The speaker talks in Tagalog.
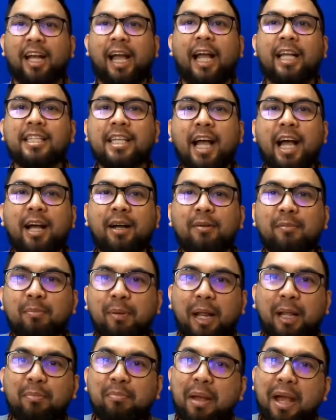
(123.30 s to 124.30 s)
Guys, ah,
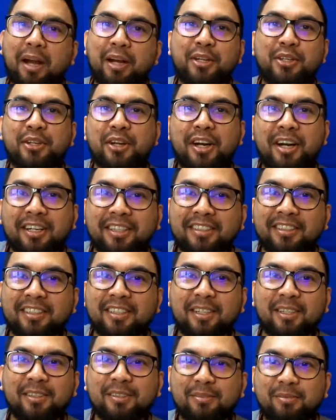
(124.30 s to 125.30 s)
Fred Perry
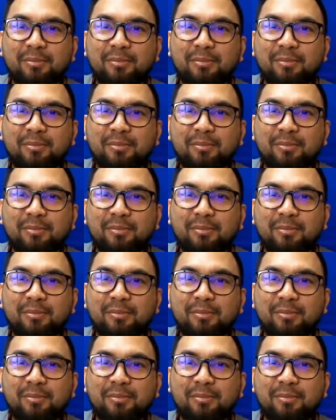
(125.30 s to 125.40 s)
shirt.